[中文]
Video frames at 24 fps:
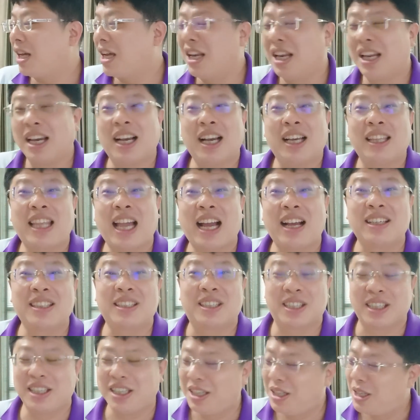所以那个
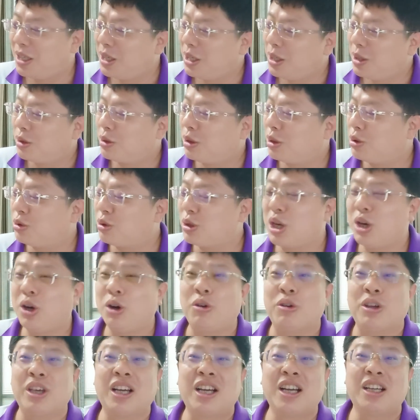当时，所以最
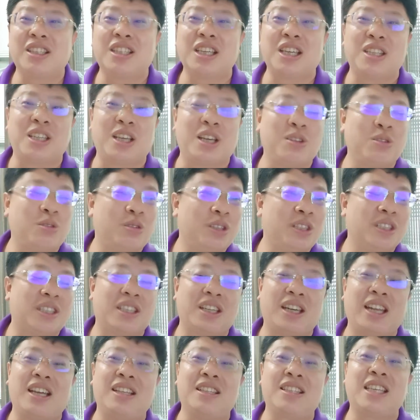后一个正人君
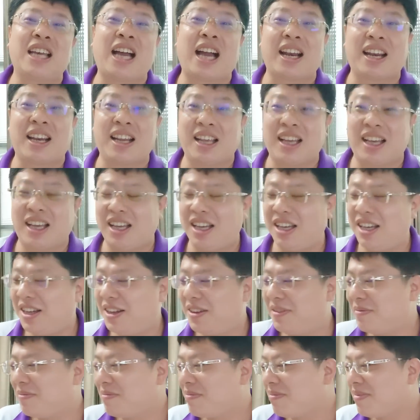子连战啊，
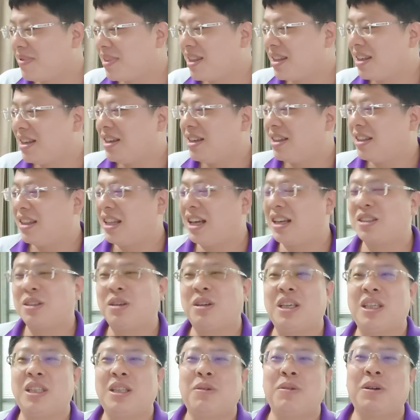那时
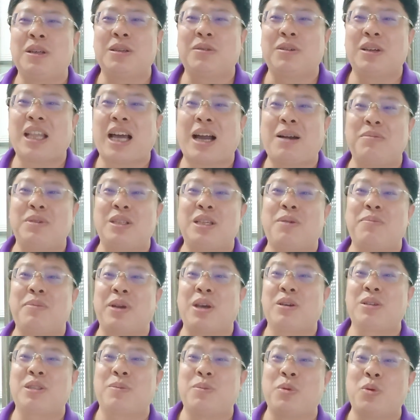候李登辉认为他比较
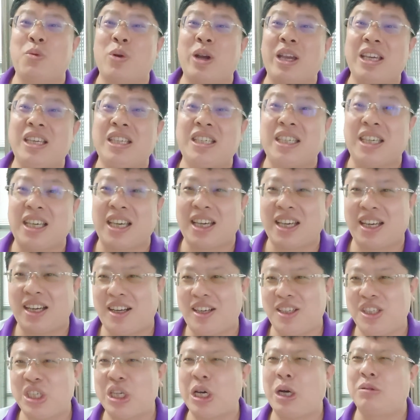没有什么威胁
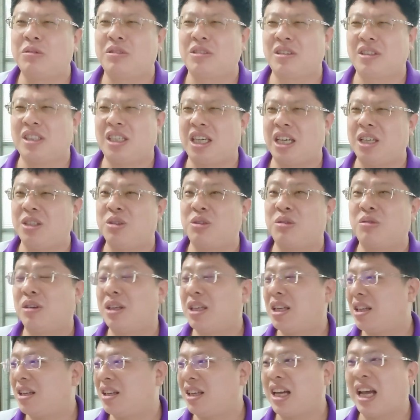啊，孝子贤
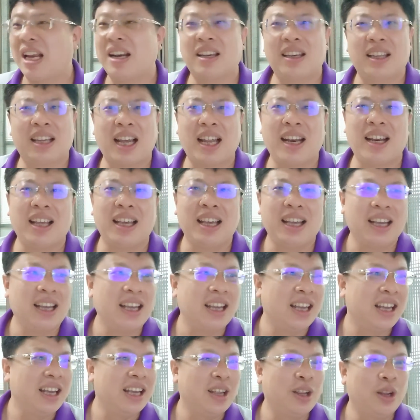孙，你看，你看，
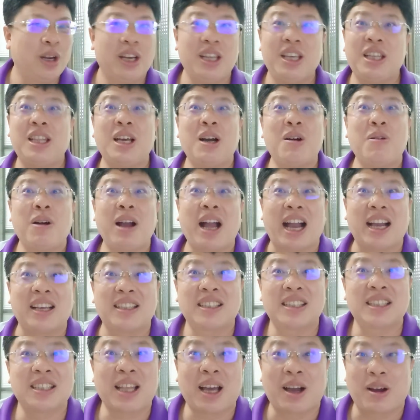李登辉还
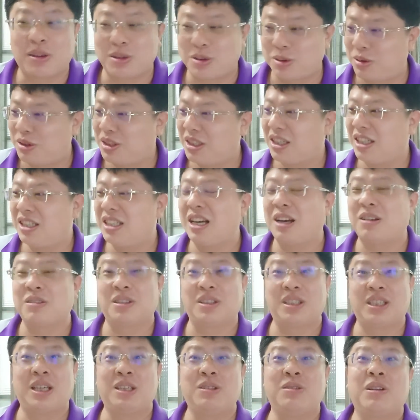知道说这个孝
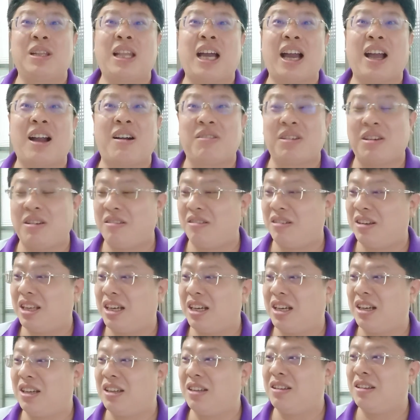子贤孙他要用
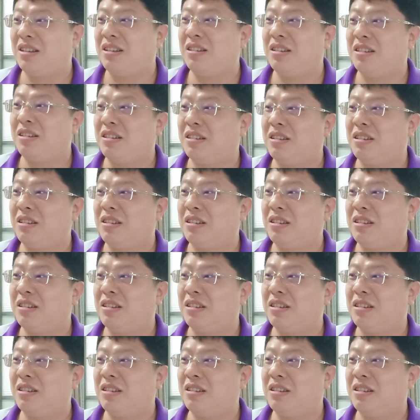那个，